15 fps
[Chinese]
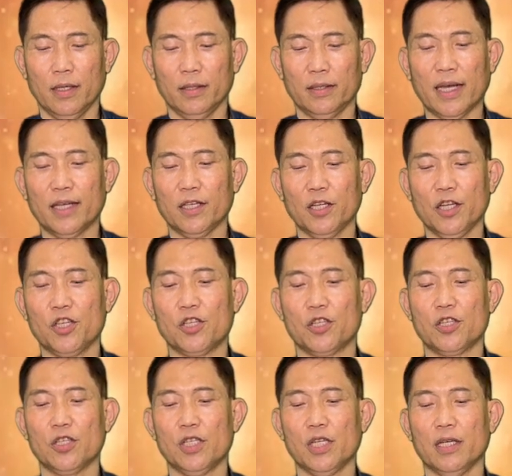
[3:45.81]
但一时
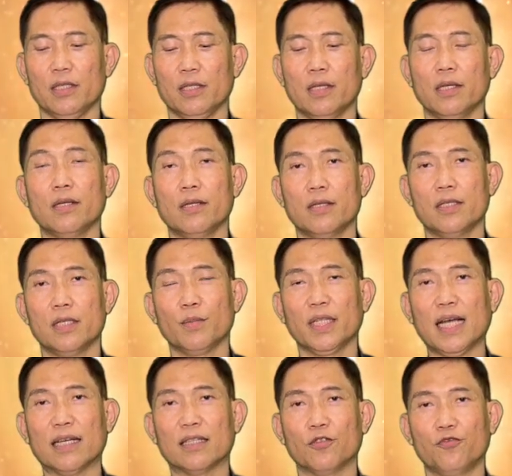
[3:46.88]
之间，这么
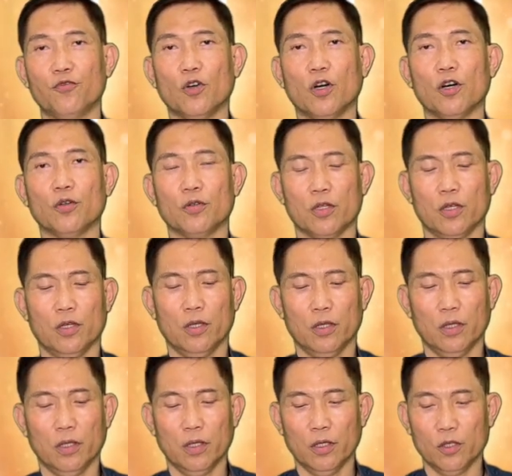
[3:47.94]
大的富厚，
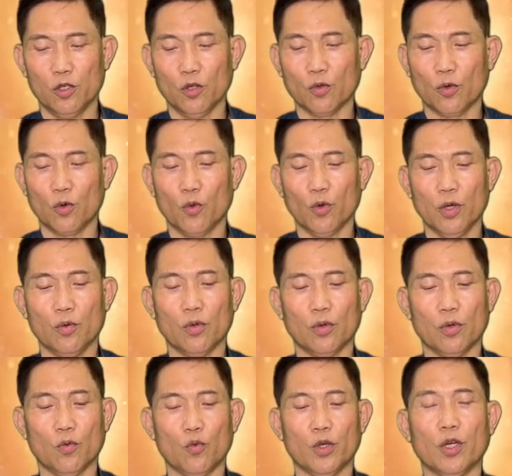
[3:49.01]
就归
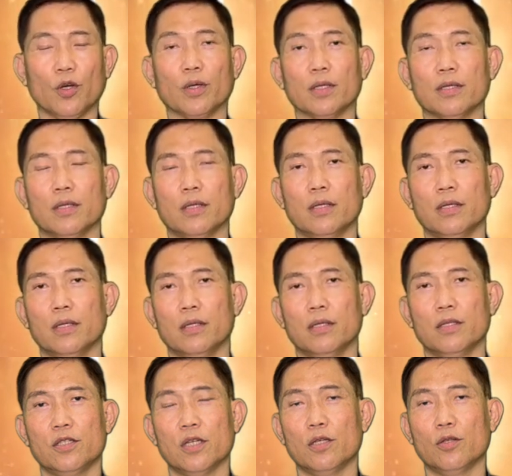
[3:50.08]
于无有了。
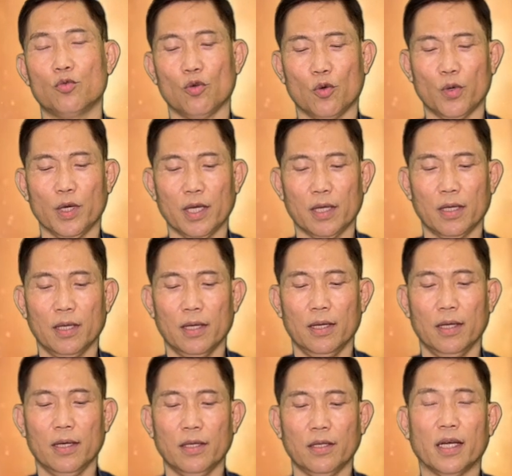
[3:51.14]
正所谓：
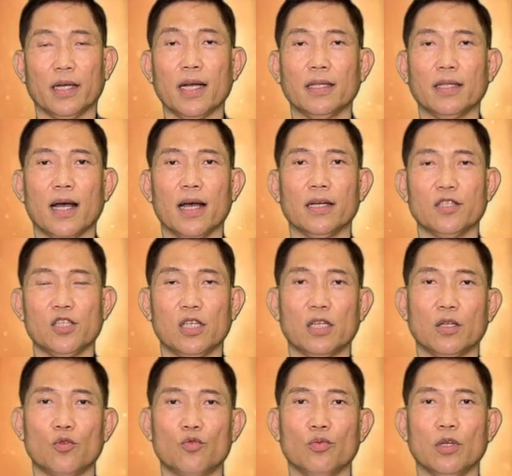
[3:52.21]
眼看他
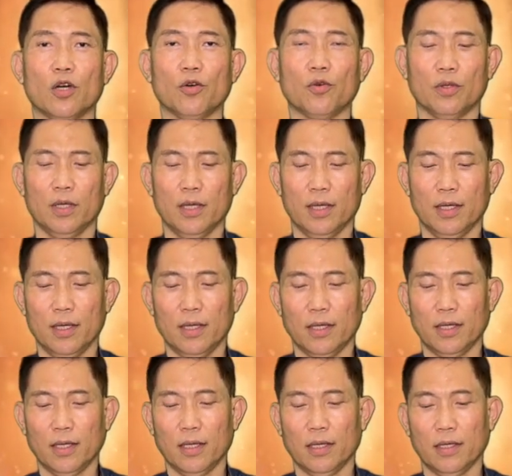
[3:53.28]
起朱楼，
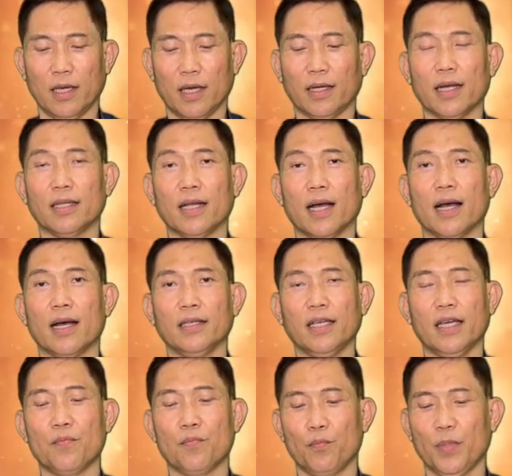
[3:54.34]
眼看他
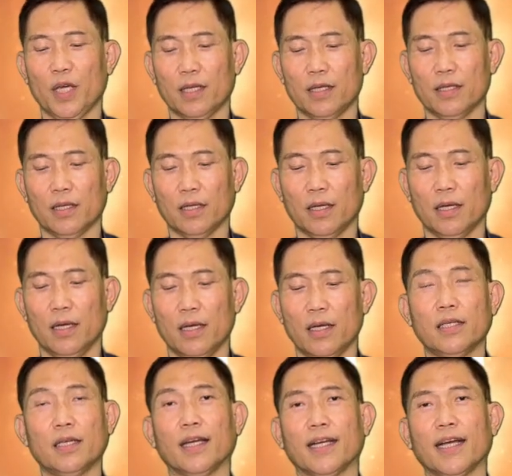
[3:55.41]
宴宾客。
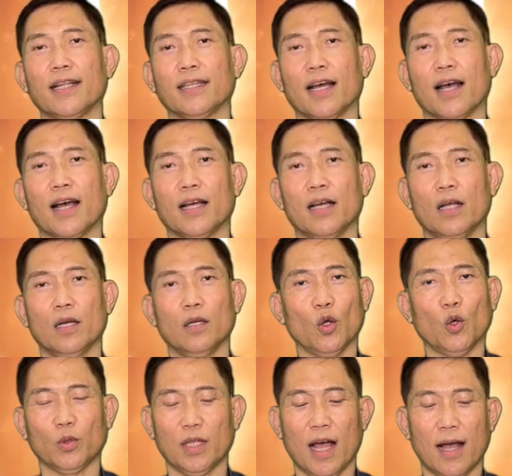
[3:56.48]
眼看他
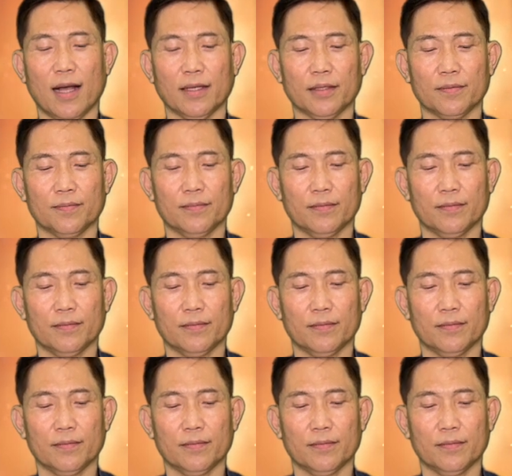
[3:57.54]
楼塌了，